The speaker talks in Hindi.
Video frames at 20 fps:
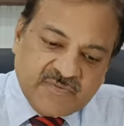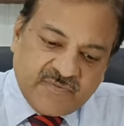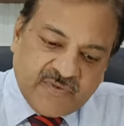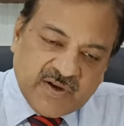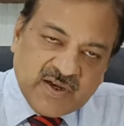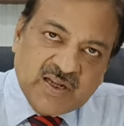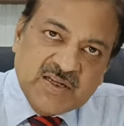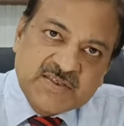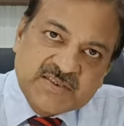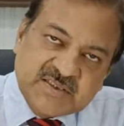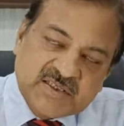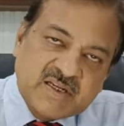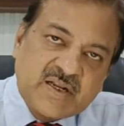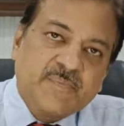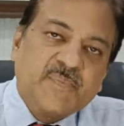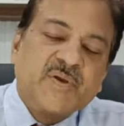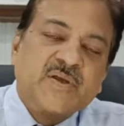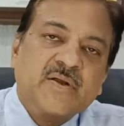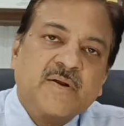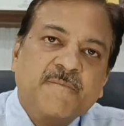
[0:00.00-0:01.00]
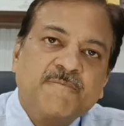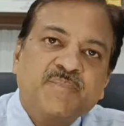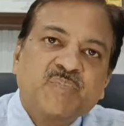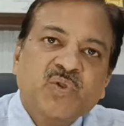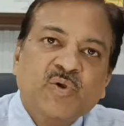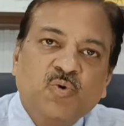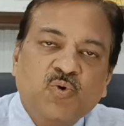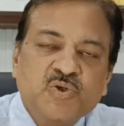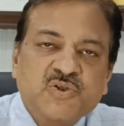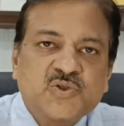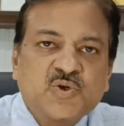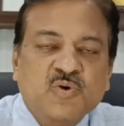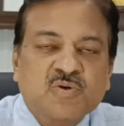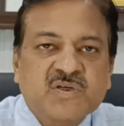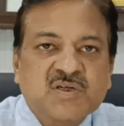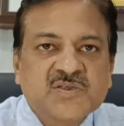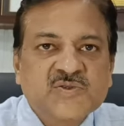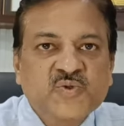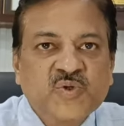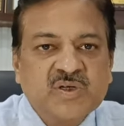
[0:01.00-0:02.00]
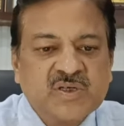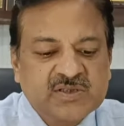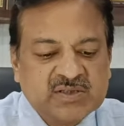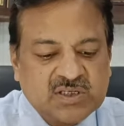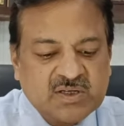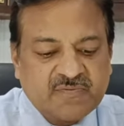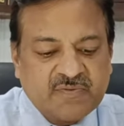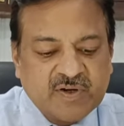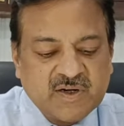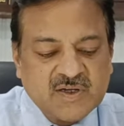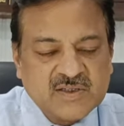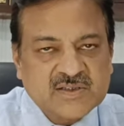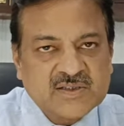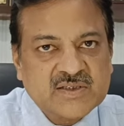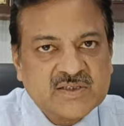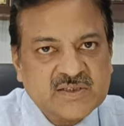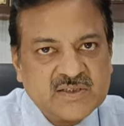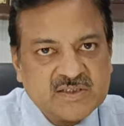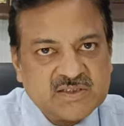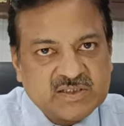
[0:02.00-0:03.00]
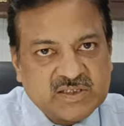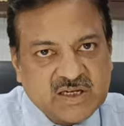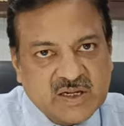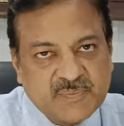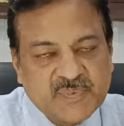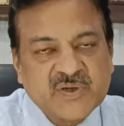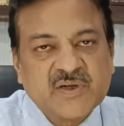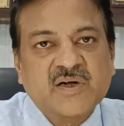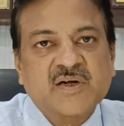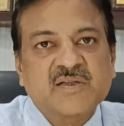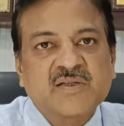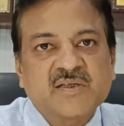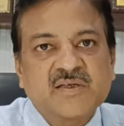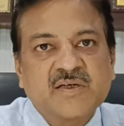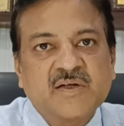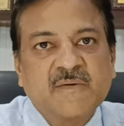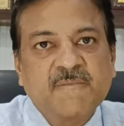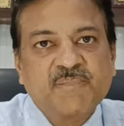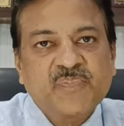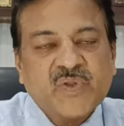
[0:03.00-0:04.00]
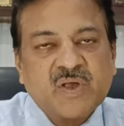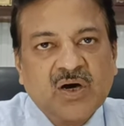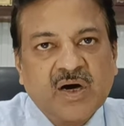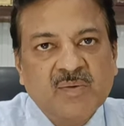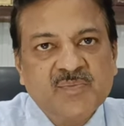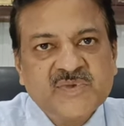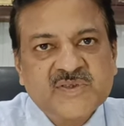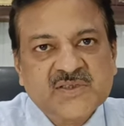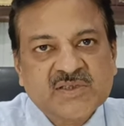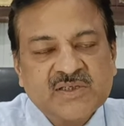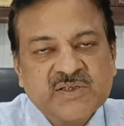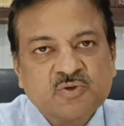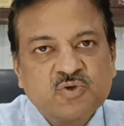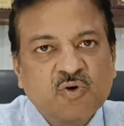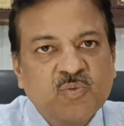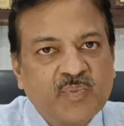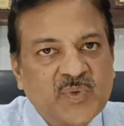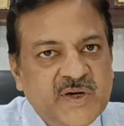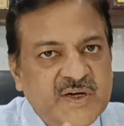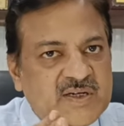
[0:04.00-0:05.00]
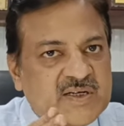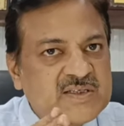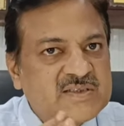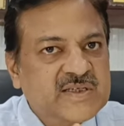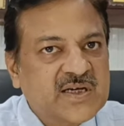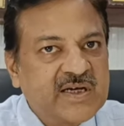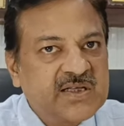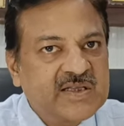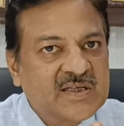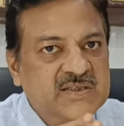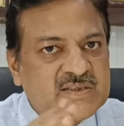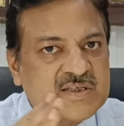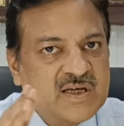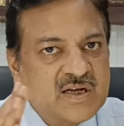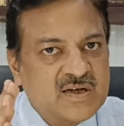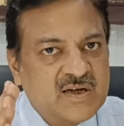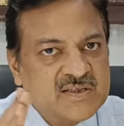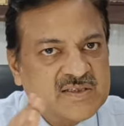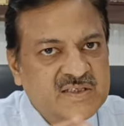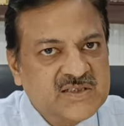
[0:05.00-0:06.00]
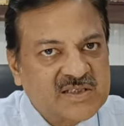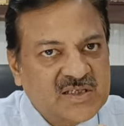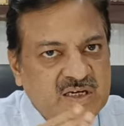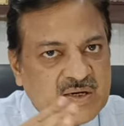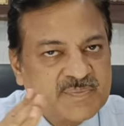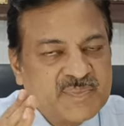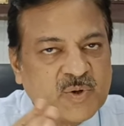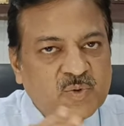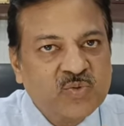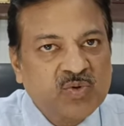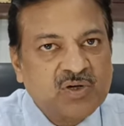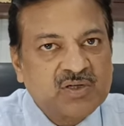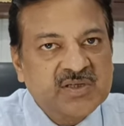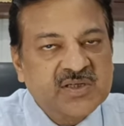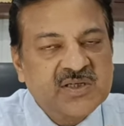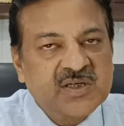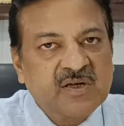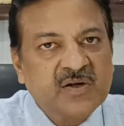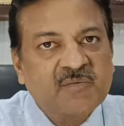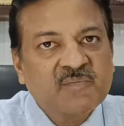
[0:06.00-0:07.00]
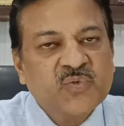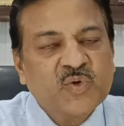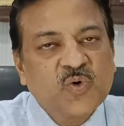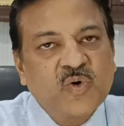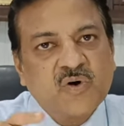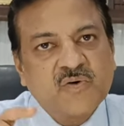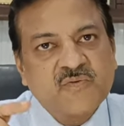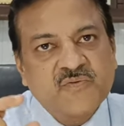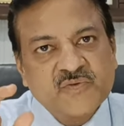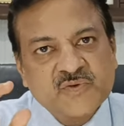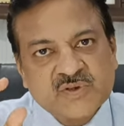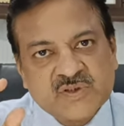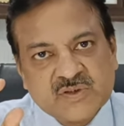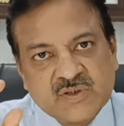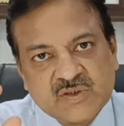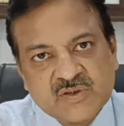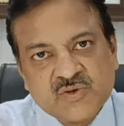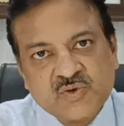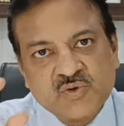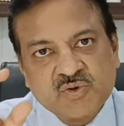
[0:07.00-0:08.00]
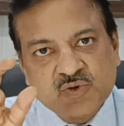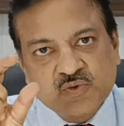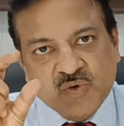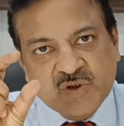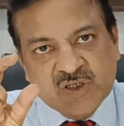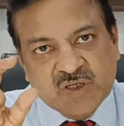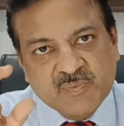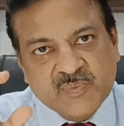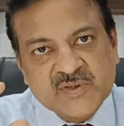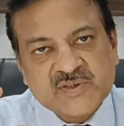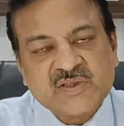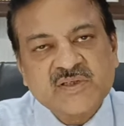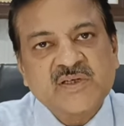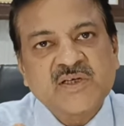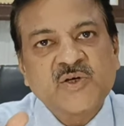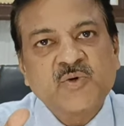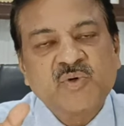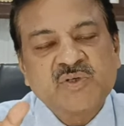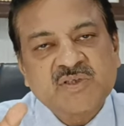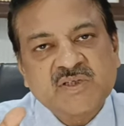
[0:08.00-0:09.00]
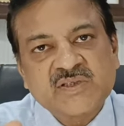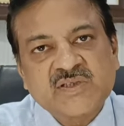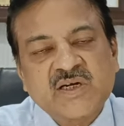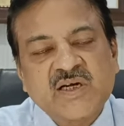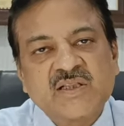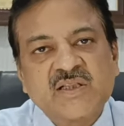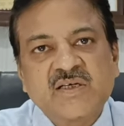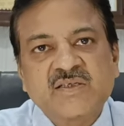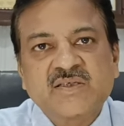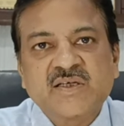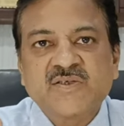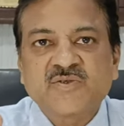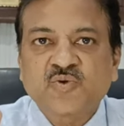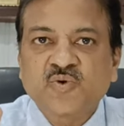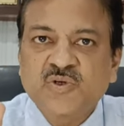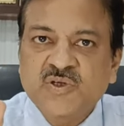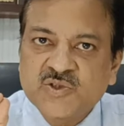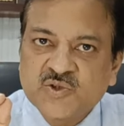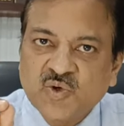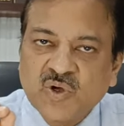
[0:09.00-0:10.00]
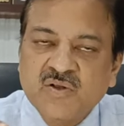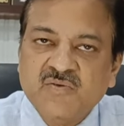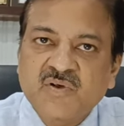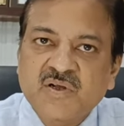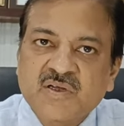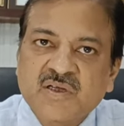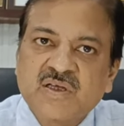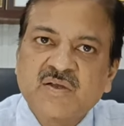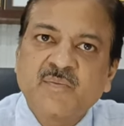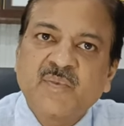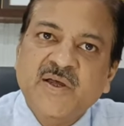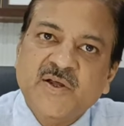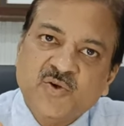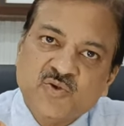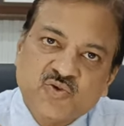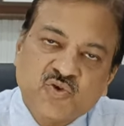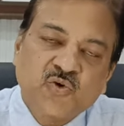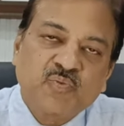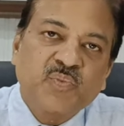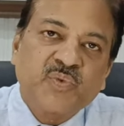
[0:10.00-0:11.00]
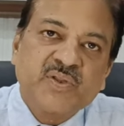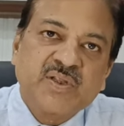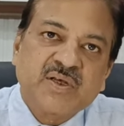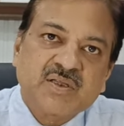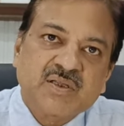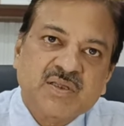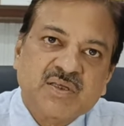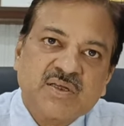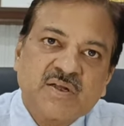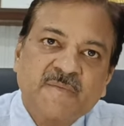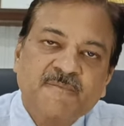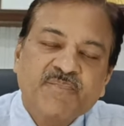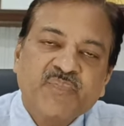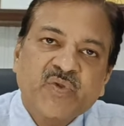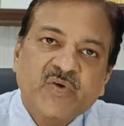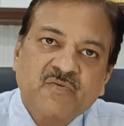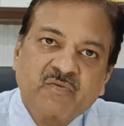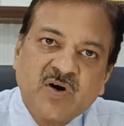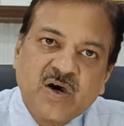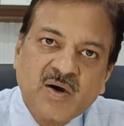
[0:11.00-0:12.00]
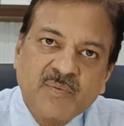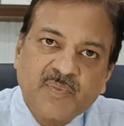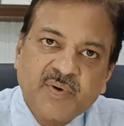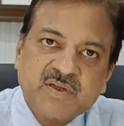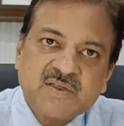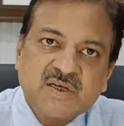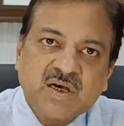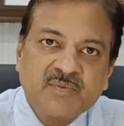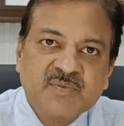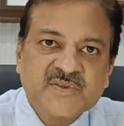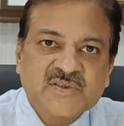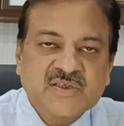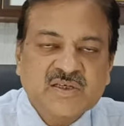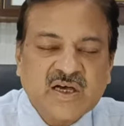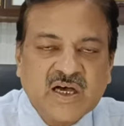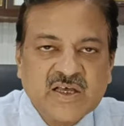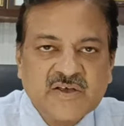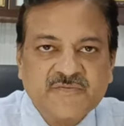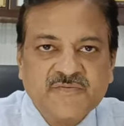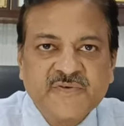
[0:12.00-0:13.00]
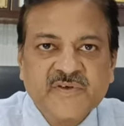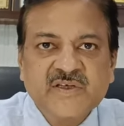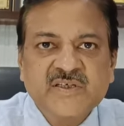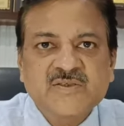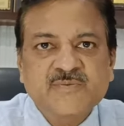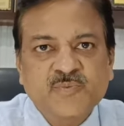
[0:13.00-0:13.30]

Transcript: फंगल स्क्रैपिंग कुछ डॉक्टर जो हैं इसके फंगस की स्क्रैपिंग करते हैं हम स्किन को ब्लेड की सहायता से हल्का सा स्क्रैप डाउन करते हैं और ट्वेंटी परसेंट की की सहायता से इसको डिजोल्व करके माइक्रोस्कोप में देखते हैं वहाँ पर हम इसके आईफी